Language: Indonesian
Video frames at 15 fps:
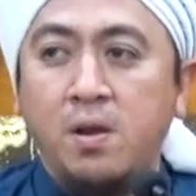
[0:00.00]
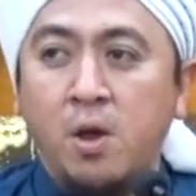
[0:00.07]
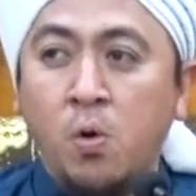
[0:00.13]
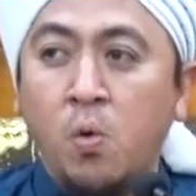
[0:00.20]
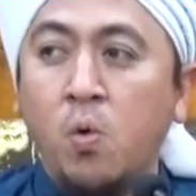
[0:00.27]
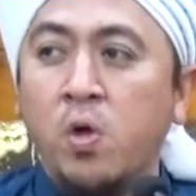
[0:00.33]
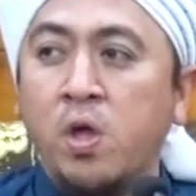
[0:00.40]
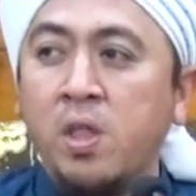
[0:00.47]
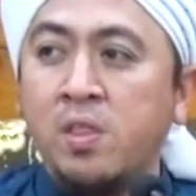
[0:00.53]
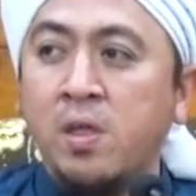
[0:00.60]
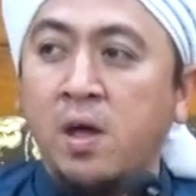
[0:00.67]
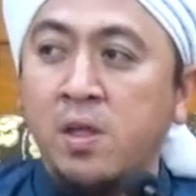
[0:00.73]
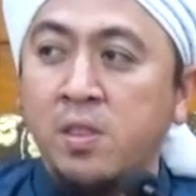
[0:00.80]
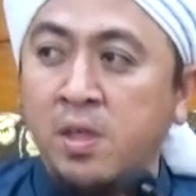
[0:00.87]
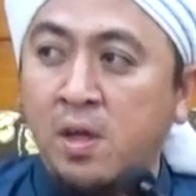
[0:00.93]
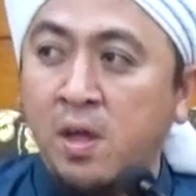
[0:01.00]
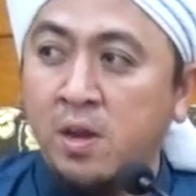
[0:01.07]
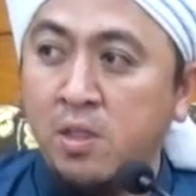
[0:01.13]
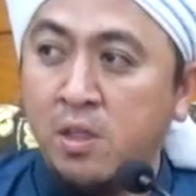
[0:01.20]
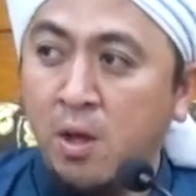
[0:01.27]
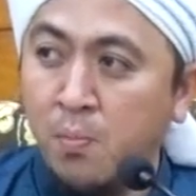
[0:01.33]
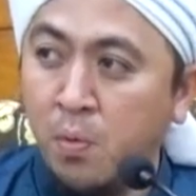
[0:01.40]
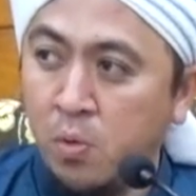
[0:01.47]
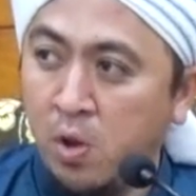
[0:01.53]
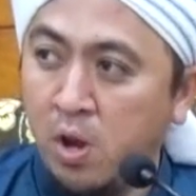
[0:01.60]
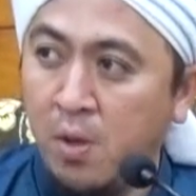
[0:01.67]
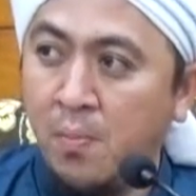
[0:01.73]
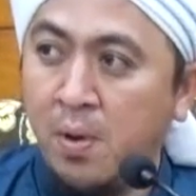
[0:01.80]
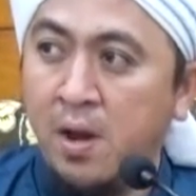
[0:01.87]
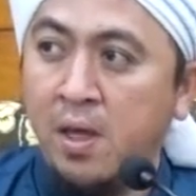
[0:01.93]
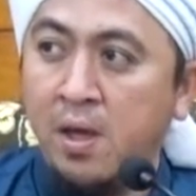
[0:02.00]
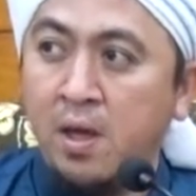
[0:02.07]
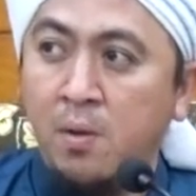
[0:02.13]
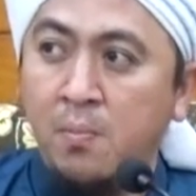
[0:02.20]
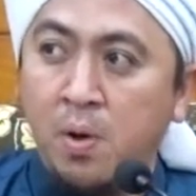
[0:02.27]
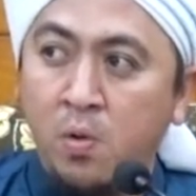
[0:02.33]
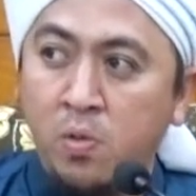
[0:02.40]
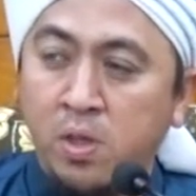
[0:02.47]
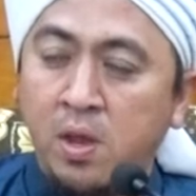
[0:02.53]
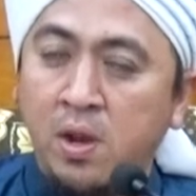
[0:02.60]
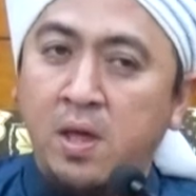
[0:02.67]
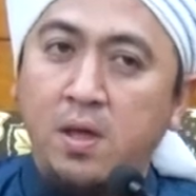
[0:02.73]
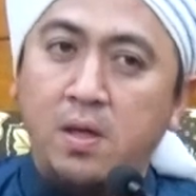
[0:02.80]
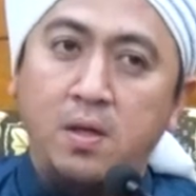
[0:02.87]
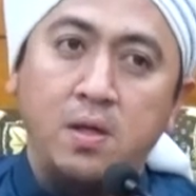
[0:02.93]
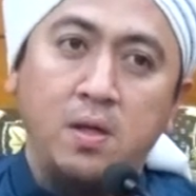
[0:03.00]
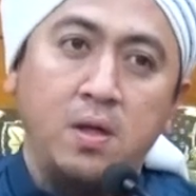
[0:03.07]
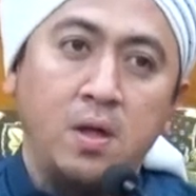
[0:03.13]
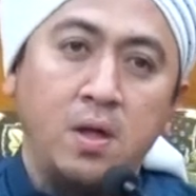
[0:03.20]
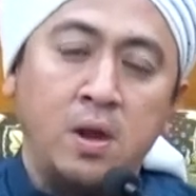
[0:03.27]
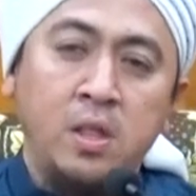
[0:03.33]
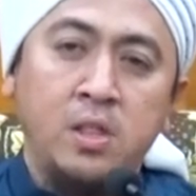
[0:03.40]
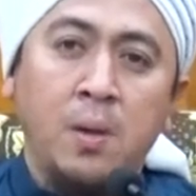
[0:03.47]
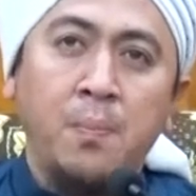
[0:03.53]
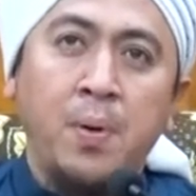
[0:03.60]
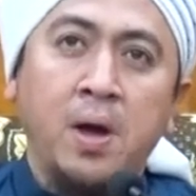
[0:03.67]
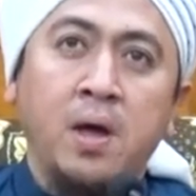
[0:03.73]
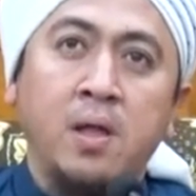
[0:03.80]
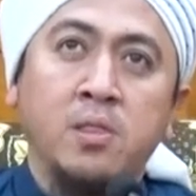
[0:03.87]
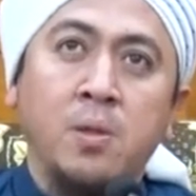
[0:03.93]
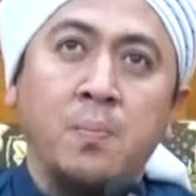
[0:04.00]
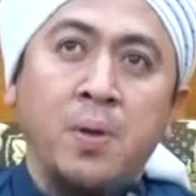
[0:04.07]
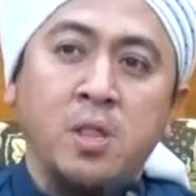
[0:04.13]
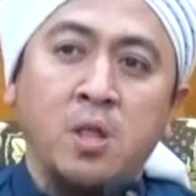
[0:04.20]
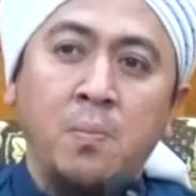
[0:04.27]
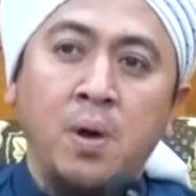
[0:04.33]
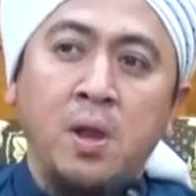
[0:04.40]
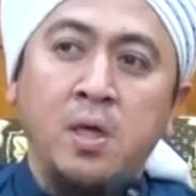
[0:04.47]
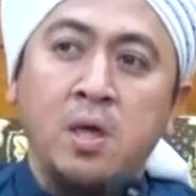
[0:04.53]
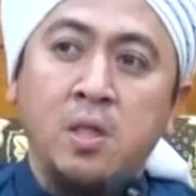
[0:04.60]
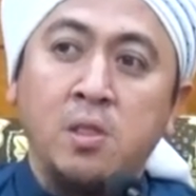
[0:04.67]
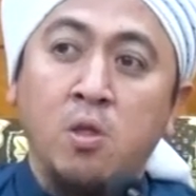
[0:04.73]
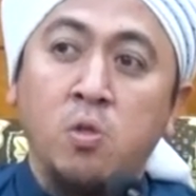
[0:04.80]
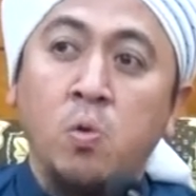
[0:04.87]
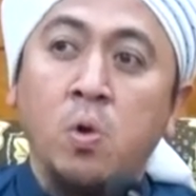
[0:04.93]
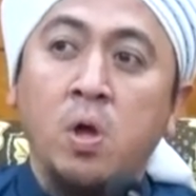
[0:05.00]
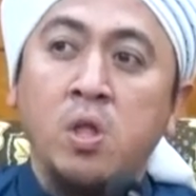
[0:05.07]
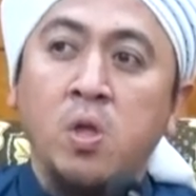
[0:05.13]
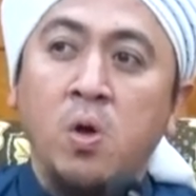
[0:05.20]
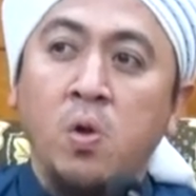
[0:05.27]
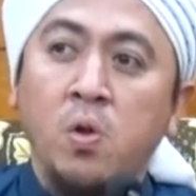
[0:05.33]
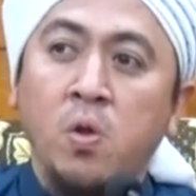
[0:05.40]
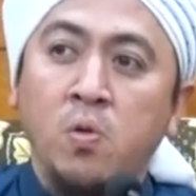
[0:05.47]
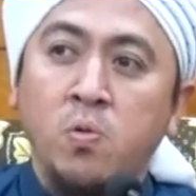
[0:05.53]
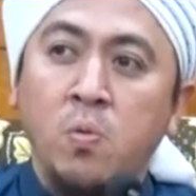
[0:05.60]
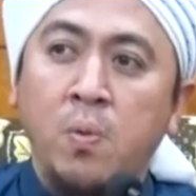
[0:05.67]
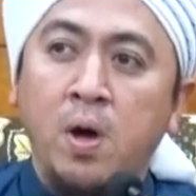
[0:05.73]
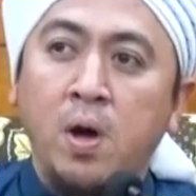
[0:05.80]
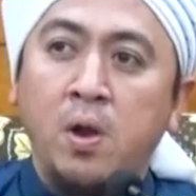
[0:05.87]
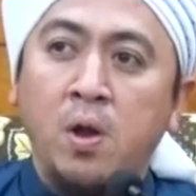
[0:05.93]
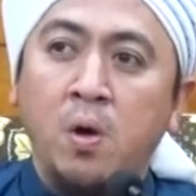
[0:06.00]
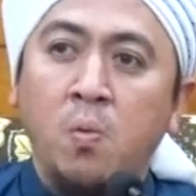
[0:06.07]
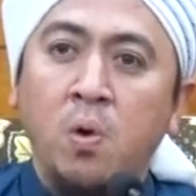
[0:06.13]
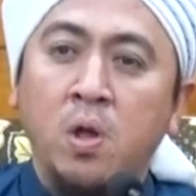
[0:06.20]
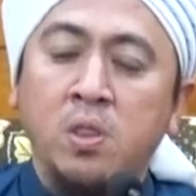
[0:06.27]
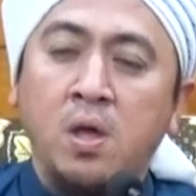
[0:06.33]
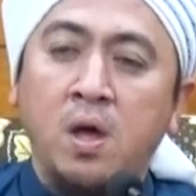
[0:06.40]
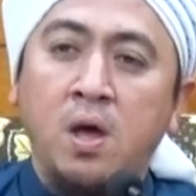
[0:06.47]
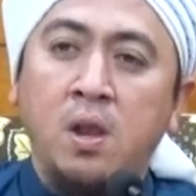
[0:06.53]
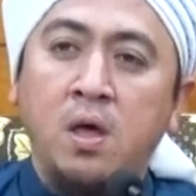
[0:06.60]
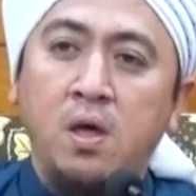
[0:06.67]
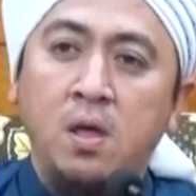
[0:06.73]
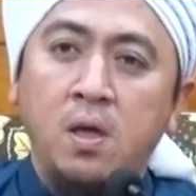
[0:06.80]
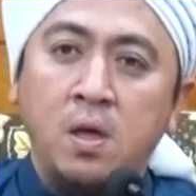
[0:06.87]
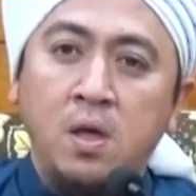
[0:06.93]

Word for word: ruh kita ketika dicabut oleh malaikat maut kelak ditampakkan tempat kembali kita surganya Allah Subhanahu wa taala